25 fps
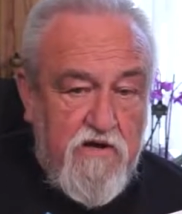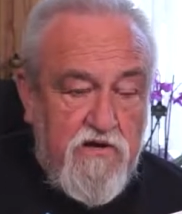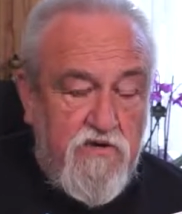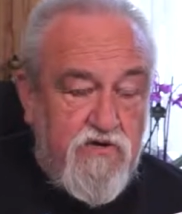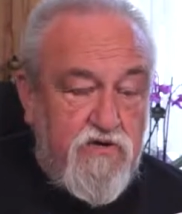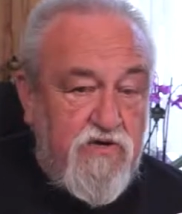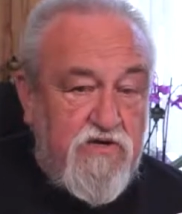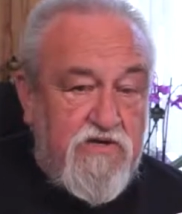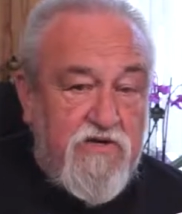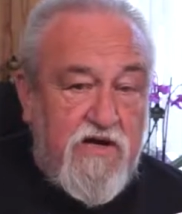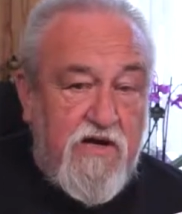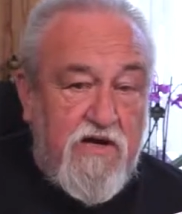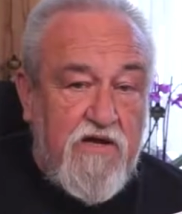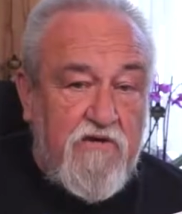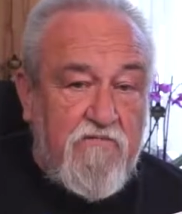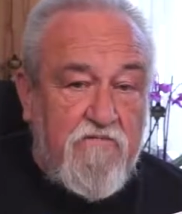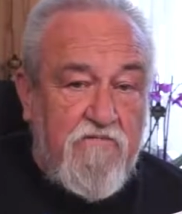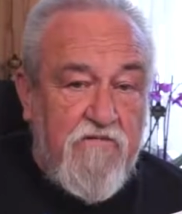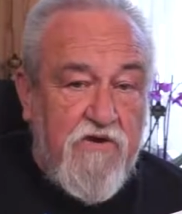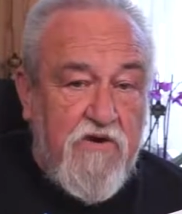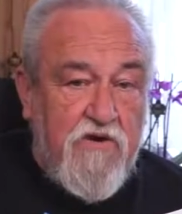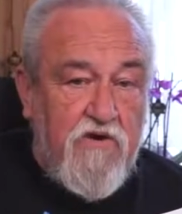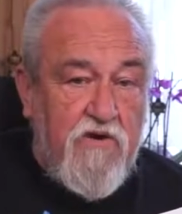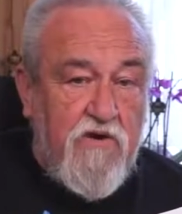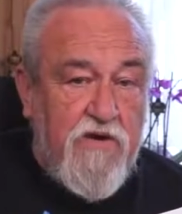Zostali
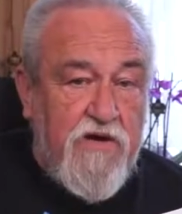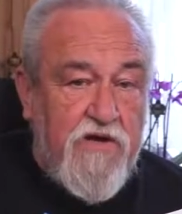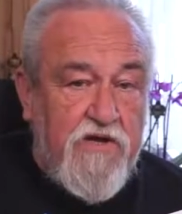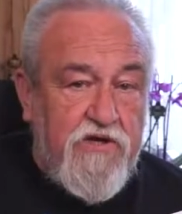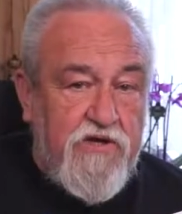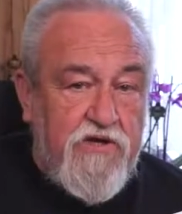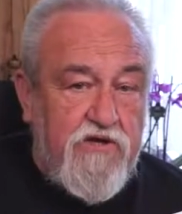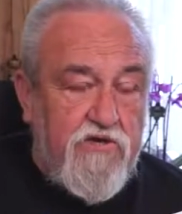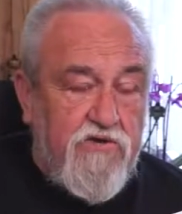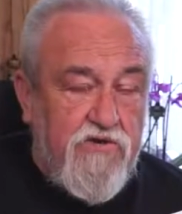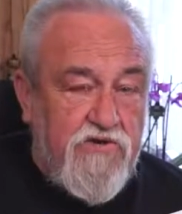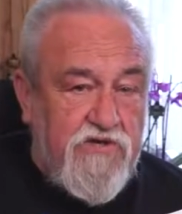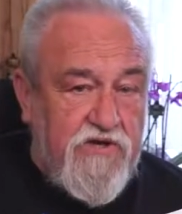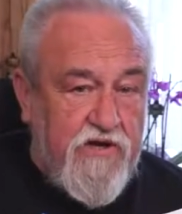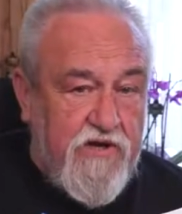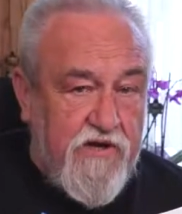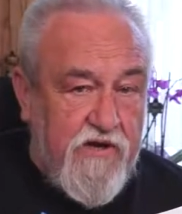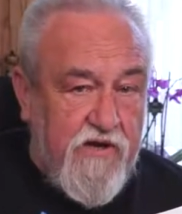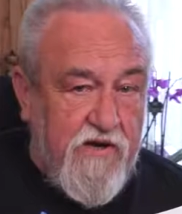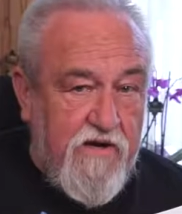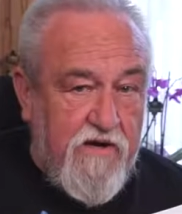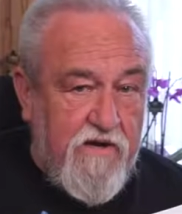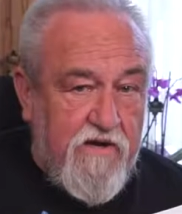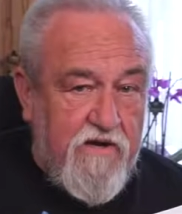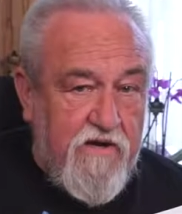wygoleni do
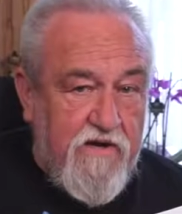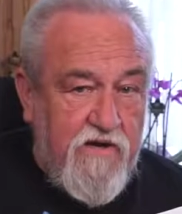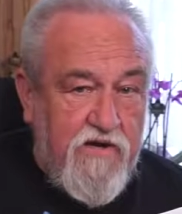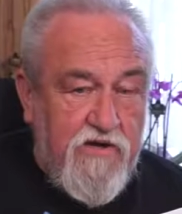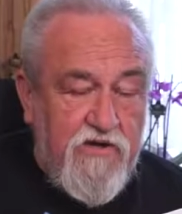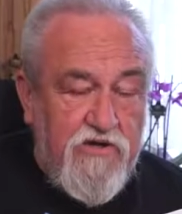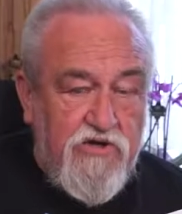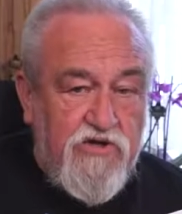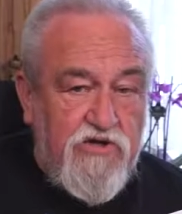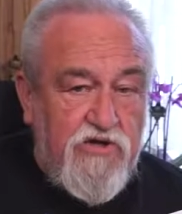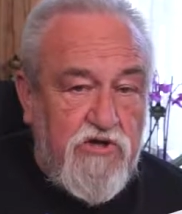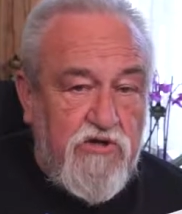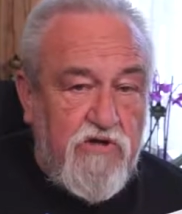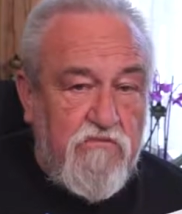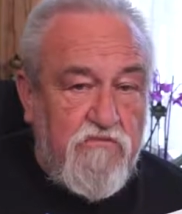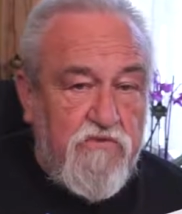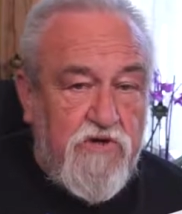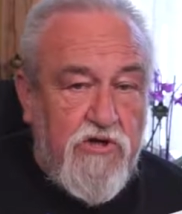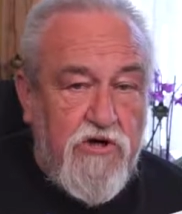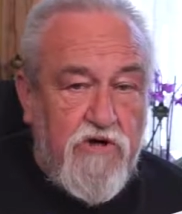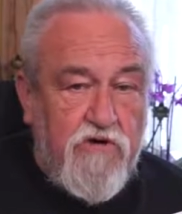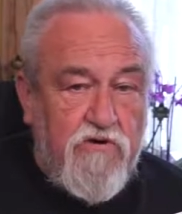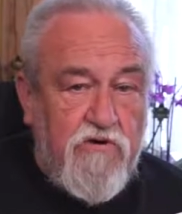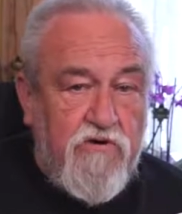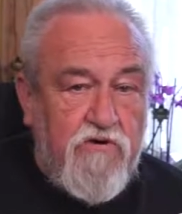zera. Żyją
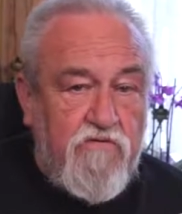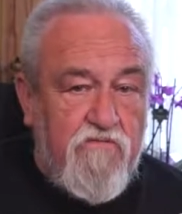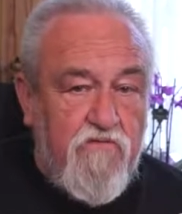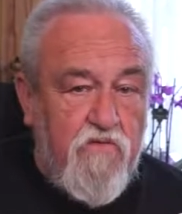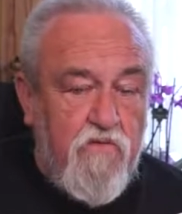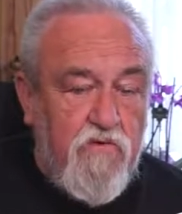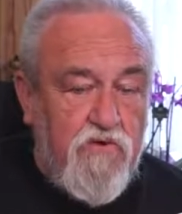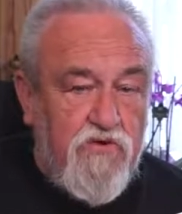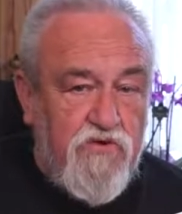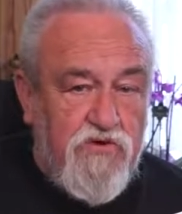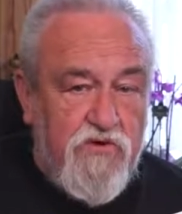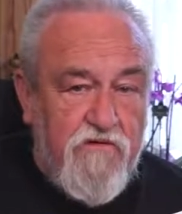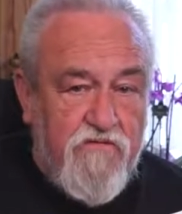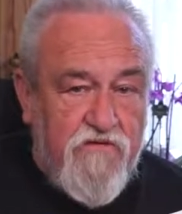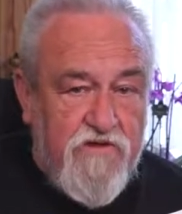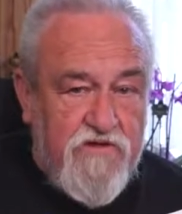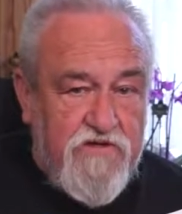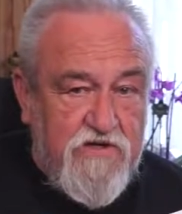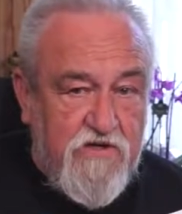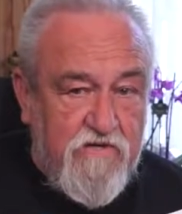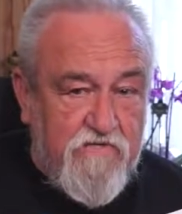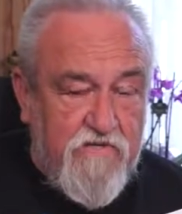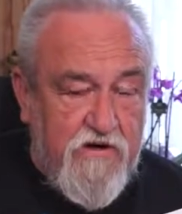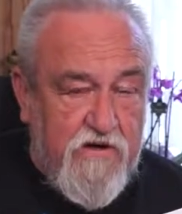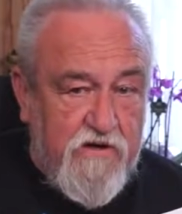tylko i wyłącznie w
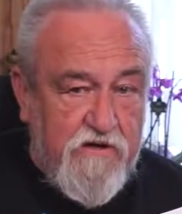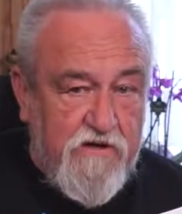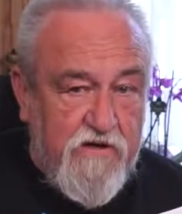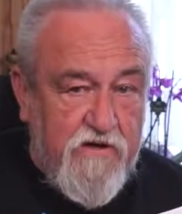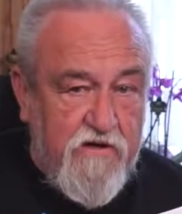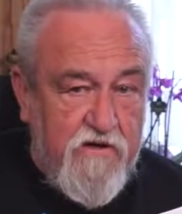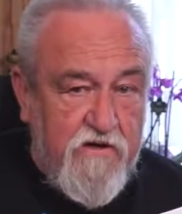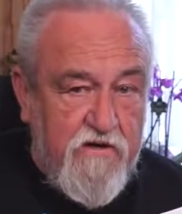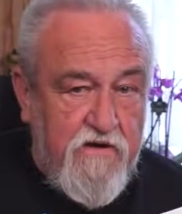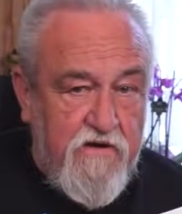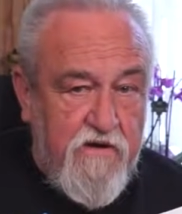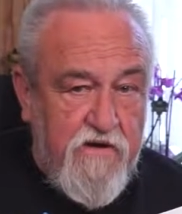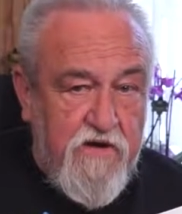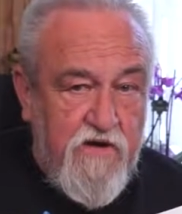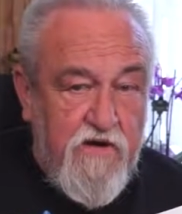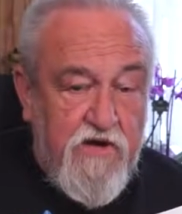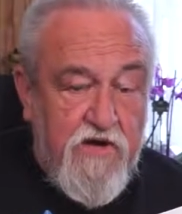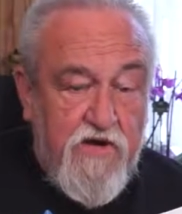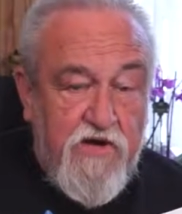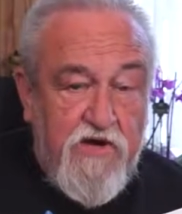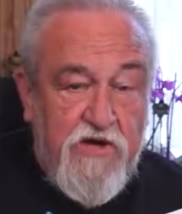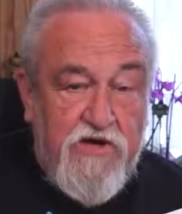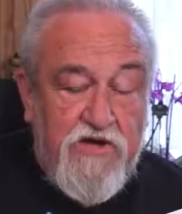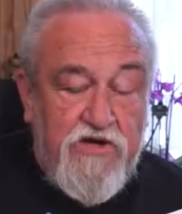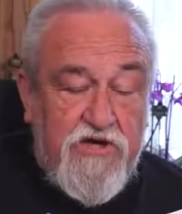rezerwatach.
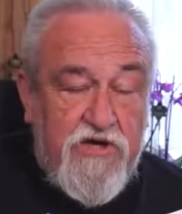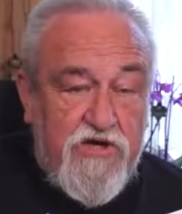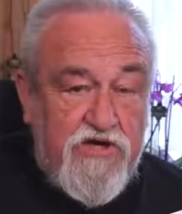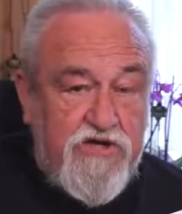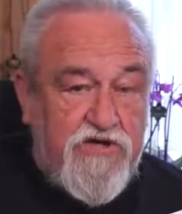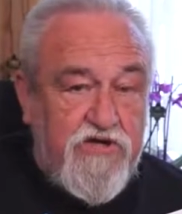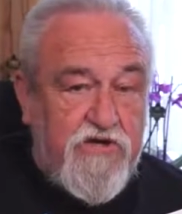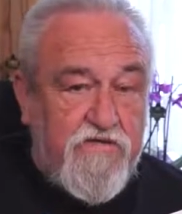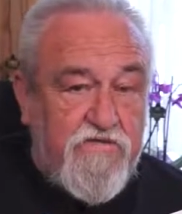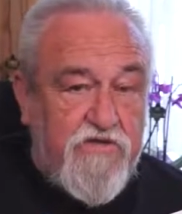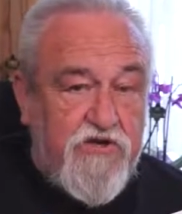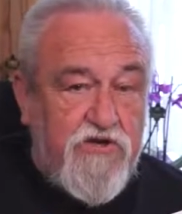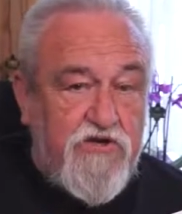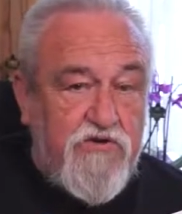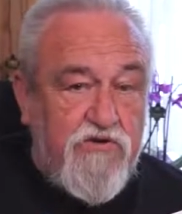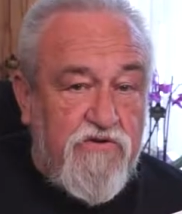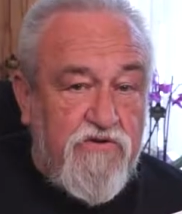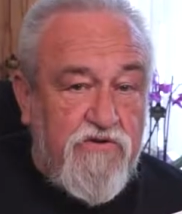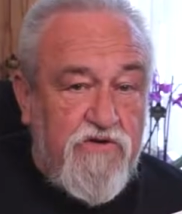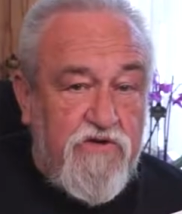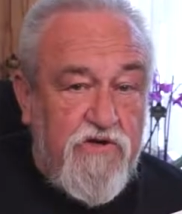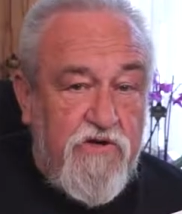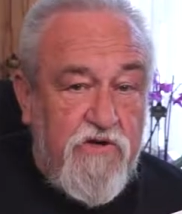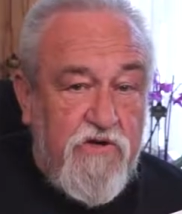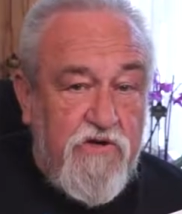Jeszcze w
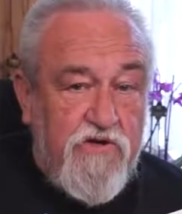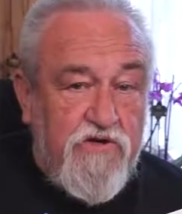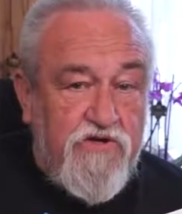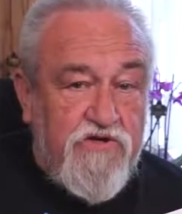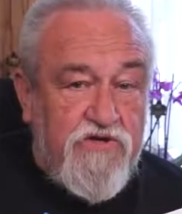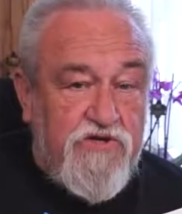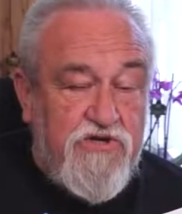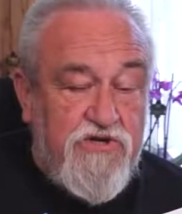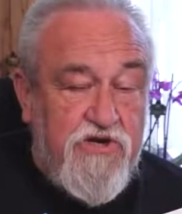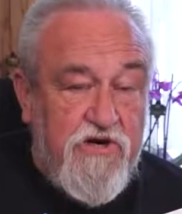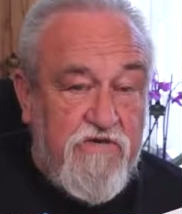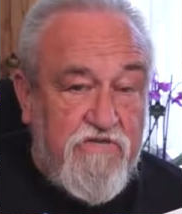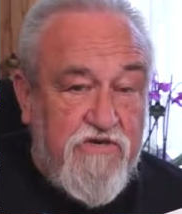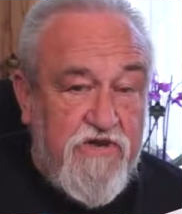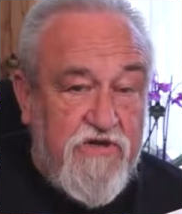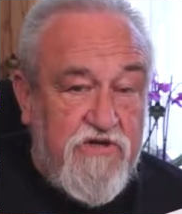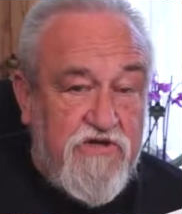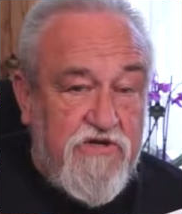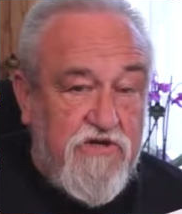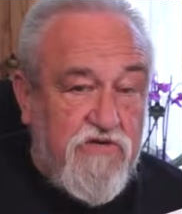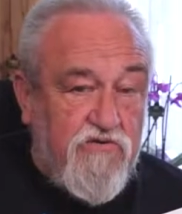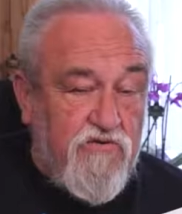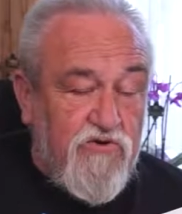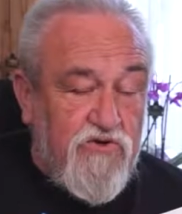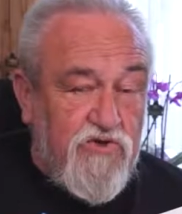
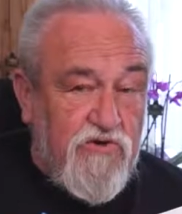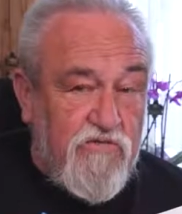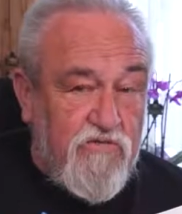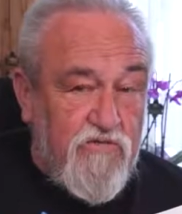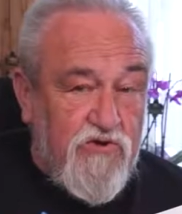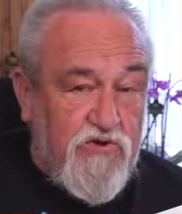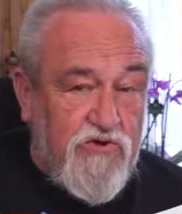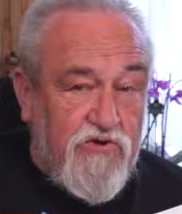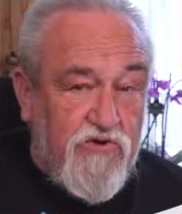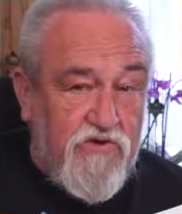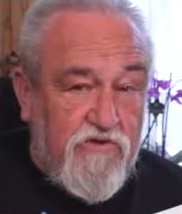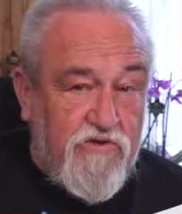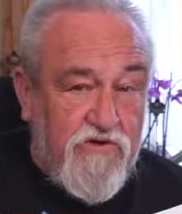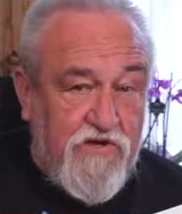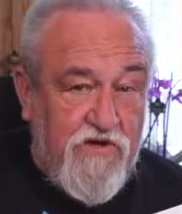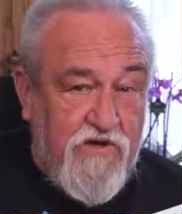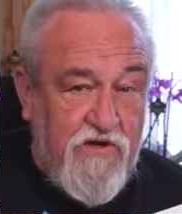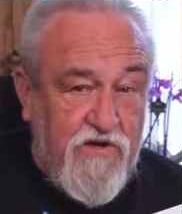1980